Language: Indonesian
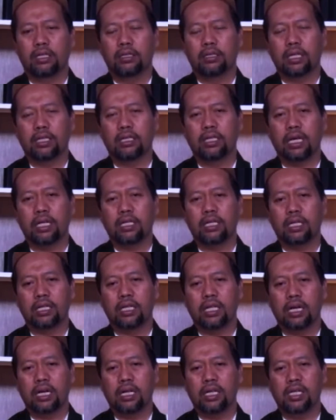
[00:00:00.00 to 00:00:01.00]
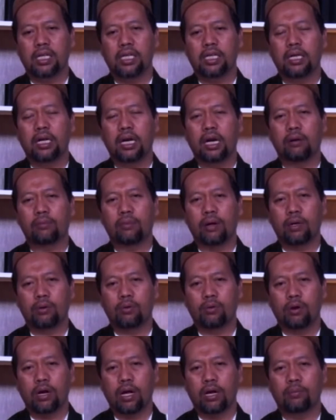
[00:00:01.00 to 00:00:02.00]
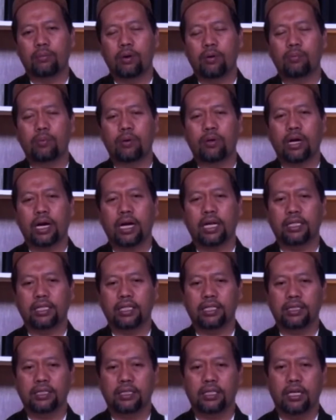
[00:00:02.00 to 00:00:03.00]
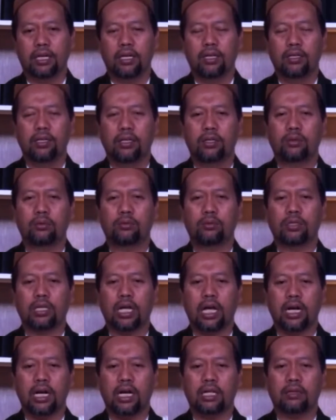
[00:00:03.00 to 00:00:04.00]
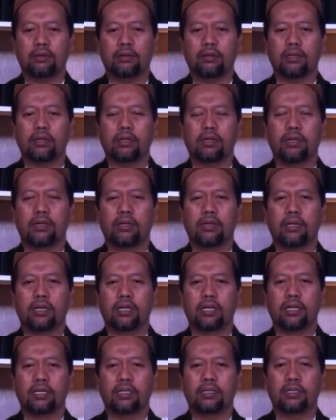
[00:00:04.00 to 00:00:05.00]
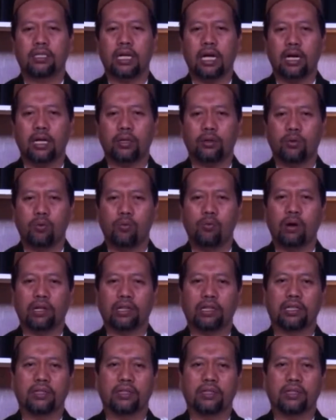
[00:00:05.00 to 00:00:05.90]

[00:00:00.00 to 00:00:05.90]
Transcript: tentang zikir ini di dalam Al-Quran maupun hadis itu sangat uh, sangat kuat.